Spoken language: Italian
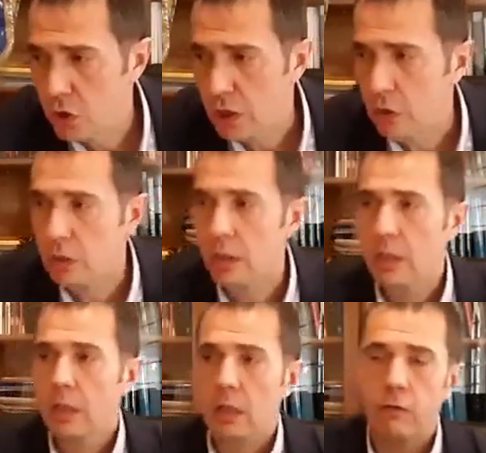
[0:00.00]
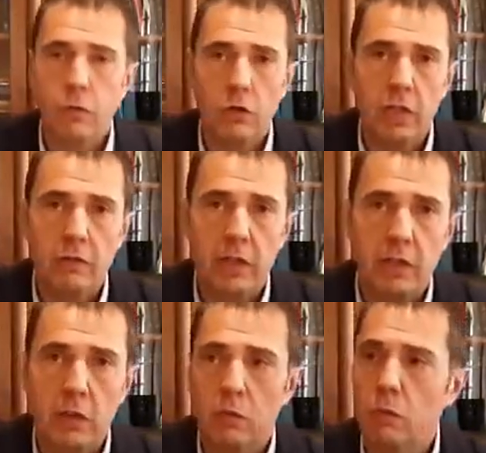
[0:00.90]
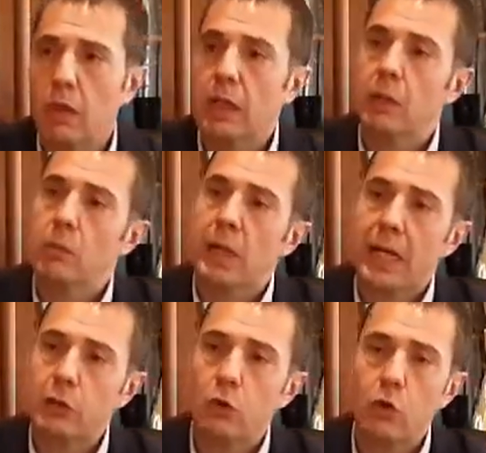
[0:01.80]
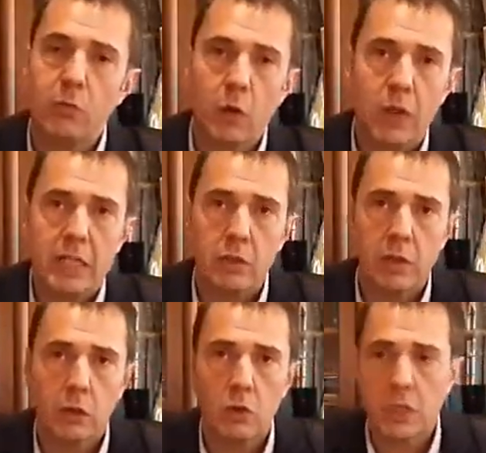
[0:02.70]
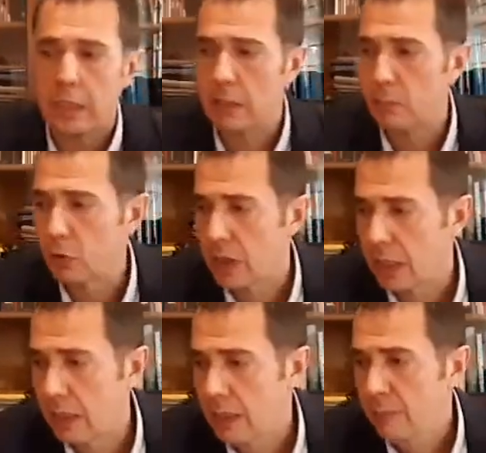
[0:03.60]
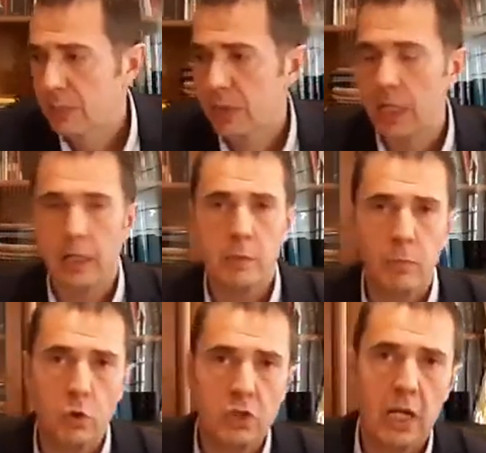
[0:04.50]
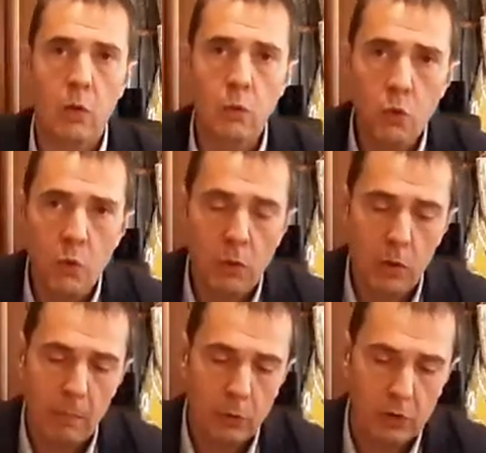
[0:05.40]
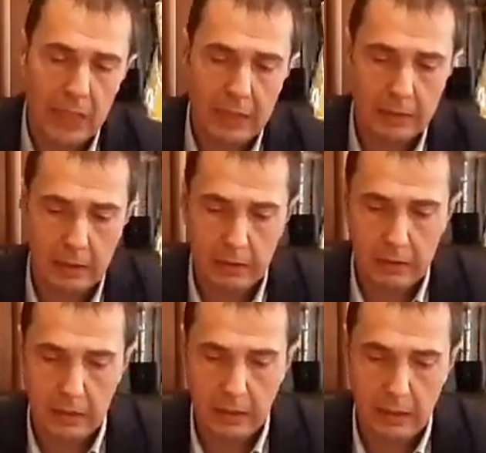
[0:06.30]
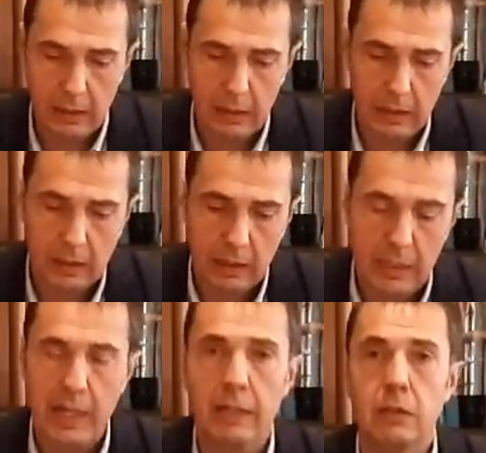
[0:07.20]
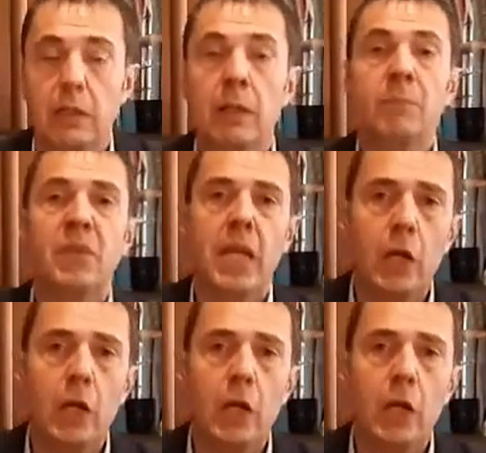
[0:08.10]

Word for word: vi consiglio di rifornirvi di un barattolo come questo che consente di poter dare risposta a un numero importante di eh, clienti.